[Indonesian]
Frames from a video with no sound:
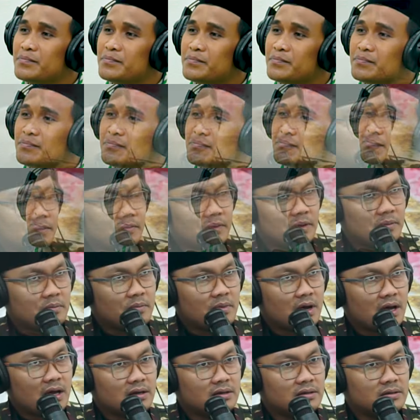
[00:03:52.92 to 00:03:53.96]
Jadi
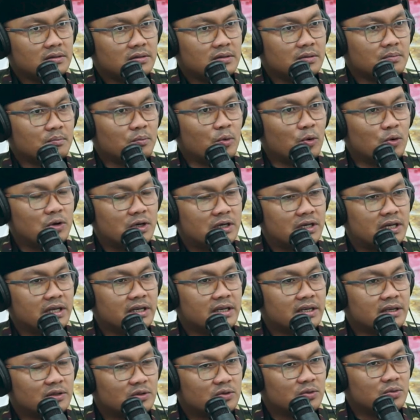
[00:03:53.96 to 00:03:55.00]
memang
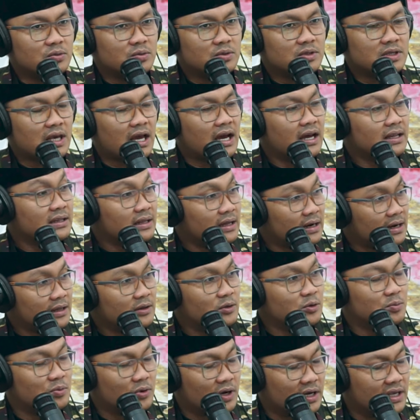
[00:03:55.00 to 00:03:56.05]
mudik itu sangat erat
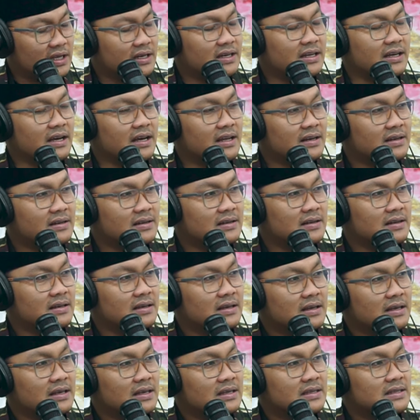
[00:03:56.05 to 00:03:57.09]
hubungannya dengan
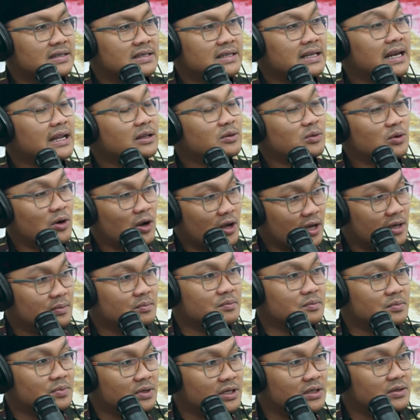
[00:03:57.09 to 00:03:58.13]

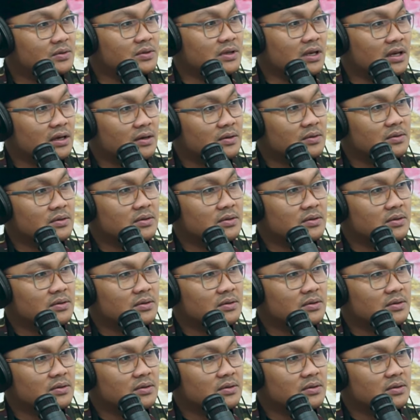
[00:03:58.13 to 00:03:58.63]
silaturahim begitu ya?